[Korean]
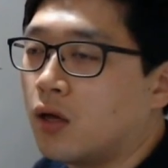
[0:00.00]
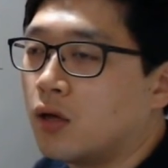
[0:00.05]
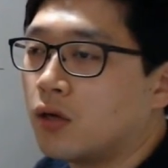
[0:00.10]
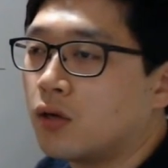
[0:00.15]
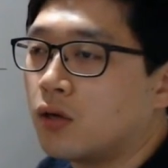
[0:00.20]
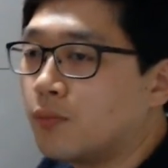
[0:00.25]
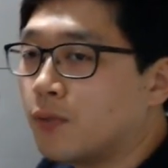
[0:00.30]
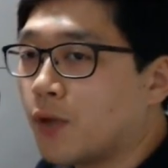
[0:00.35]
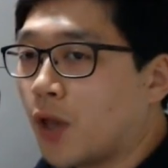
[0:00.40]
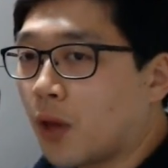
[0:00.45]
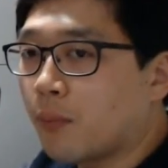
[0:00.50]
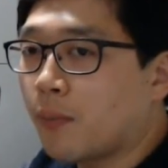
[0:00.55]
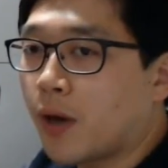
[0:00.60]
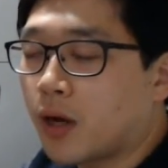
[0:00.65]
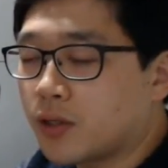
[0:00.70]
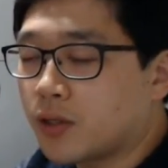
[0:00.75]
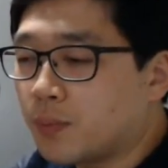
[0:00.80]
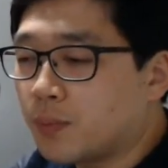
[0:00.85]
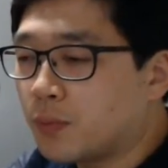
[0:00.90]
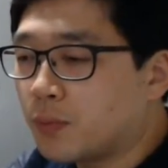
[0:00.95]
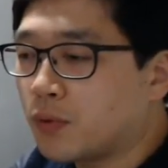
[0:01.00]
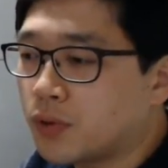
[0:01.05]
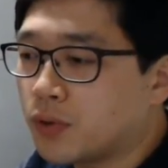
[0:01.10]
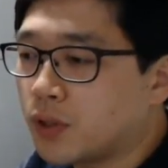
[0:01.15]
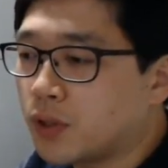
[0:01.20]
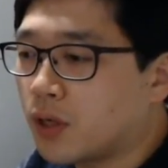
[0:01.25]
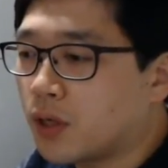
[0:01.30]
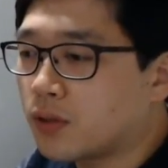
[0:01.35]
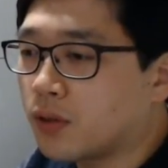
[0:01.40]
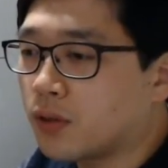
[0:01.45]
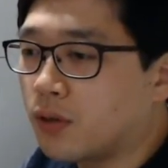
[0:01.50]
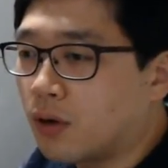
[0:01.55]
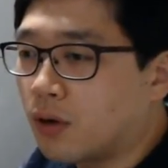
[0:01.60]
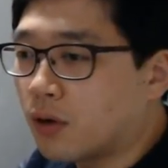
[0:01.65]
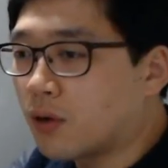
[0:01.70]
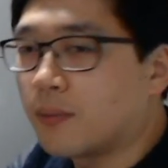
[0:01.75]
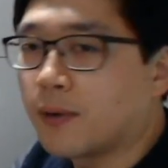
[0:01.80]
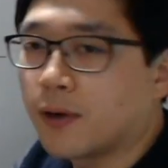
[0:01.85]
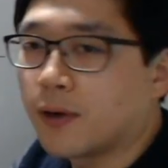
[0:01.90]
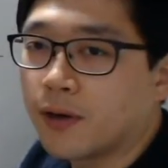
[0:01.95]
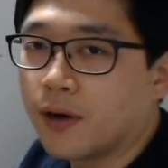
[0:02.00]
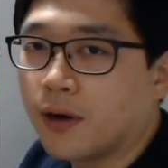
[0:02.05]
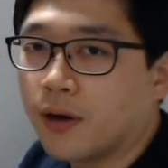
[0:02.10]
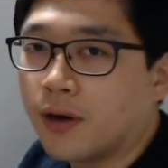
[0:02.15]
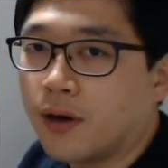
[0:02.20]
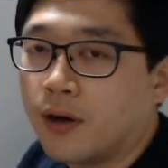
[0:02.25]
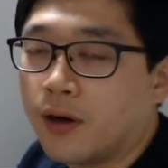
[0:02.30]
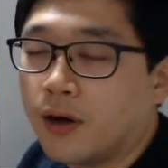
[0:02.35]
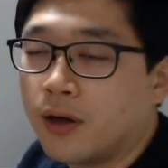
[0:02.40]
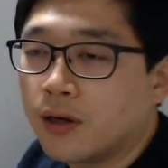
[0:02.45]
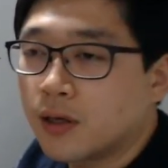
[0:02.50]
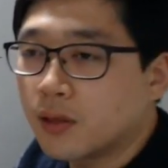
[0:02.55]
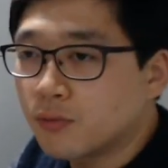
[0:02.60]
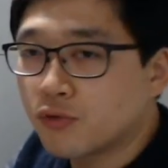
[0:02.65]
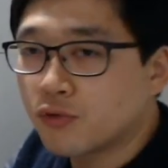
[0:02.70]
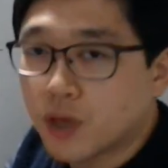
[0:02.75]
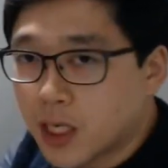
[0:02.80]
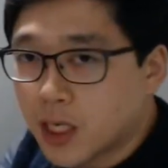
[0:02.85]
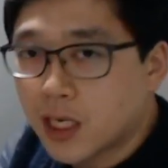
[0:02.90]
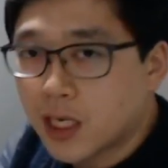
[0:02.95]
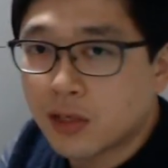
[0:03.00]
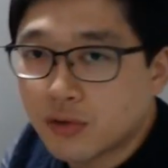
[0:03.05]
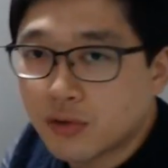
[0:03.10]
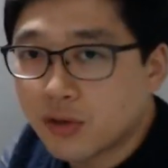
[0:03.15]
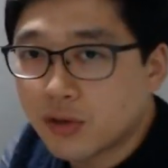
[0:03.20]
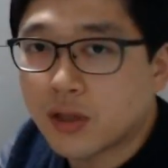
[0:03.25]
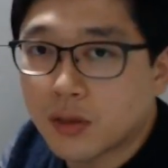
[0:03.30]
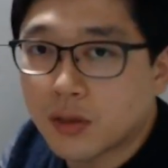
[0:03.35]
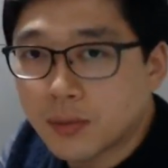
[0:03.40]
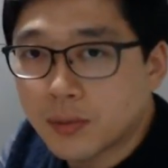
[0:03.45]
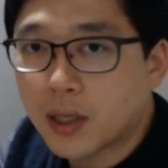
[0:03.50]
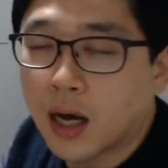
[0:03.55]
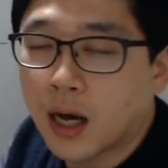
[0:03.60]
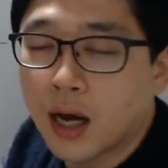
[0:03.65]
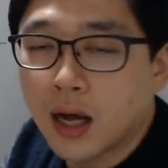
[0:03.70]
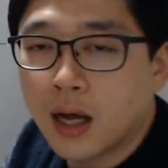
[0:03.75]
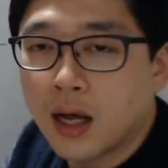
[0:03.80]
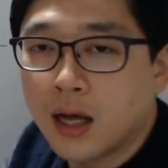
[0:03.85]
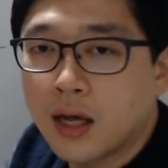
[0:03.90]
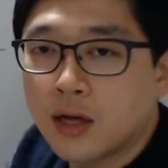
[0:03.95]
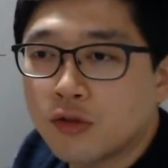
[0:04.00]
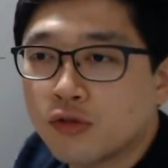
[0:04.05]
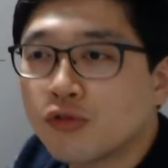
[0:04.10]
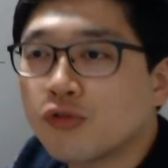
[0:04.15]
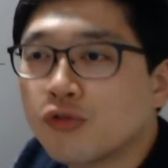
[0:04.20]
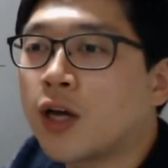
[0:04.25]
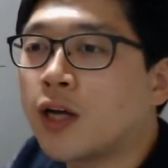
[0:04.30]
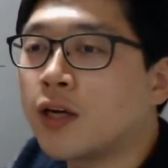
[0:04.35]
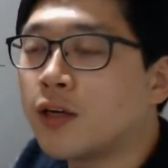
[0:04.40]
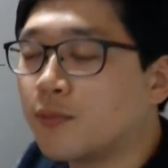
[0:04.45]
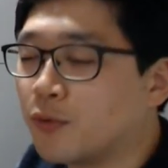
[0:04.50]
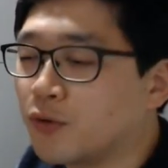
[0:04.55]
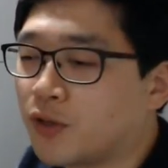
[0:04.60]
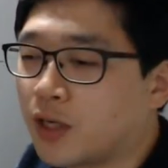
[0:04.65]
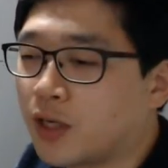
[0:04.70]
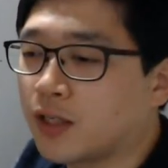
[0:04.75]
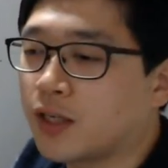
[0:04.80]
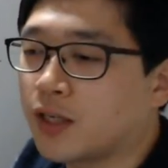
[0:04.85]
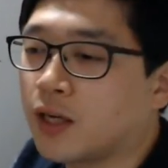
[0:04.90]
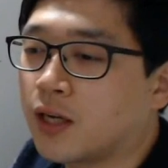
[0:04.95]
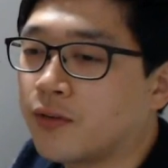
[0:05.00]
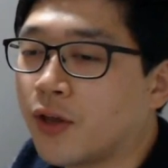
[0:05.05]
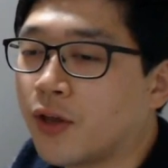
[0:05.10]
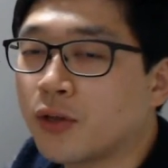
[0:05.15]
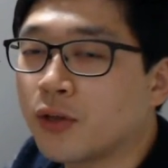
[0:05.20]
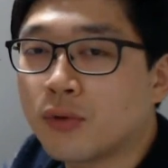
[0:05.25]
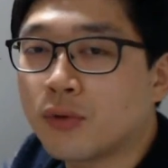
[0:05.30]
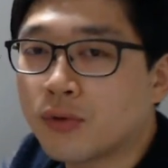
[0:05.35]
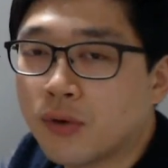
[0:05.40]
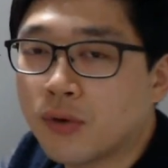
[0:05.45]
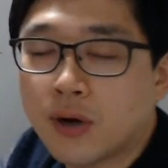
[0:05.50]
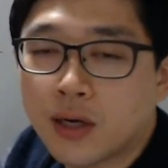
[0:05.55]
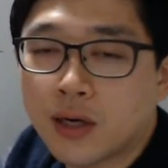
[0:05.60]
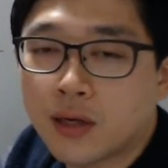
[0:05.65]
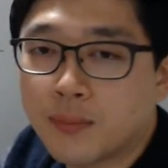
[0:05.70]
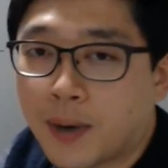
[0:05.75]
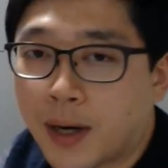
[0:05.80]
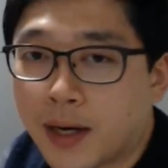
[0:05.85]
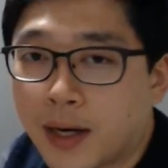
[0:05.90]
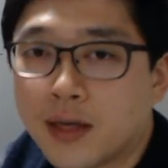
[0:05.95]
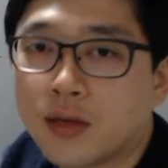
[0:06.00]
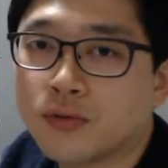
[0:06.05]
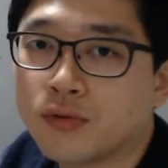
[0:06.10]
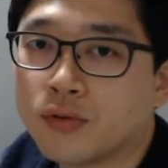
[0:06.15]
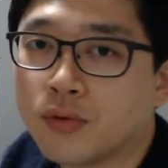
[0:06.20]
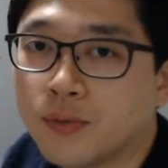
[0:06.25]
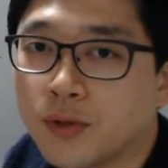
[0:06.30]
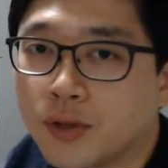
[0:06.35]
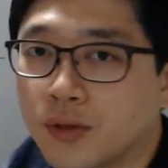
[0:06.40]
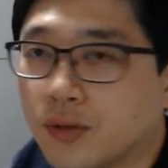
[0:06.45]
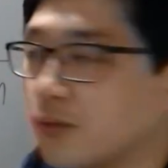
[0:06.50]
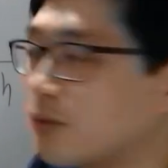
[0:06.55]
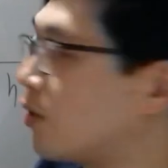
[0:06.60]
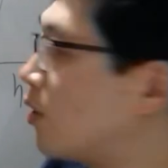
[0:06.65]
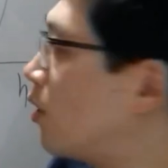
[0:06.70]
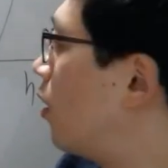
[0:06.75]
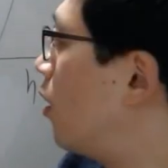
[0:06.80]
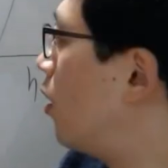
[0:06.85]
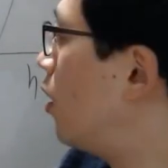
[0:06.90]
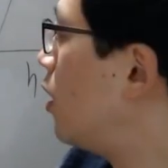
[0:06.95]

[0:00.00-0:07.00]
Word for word: 그럼 냉매가 10도시에서 얼어버려요. 그럼 순환할 수 있다 없다. 순환을 못하니까 냉동 효과를 발휘할 수 없는 거죠.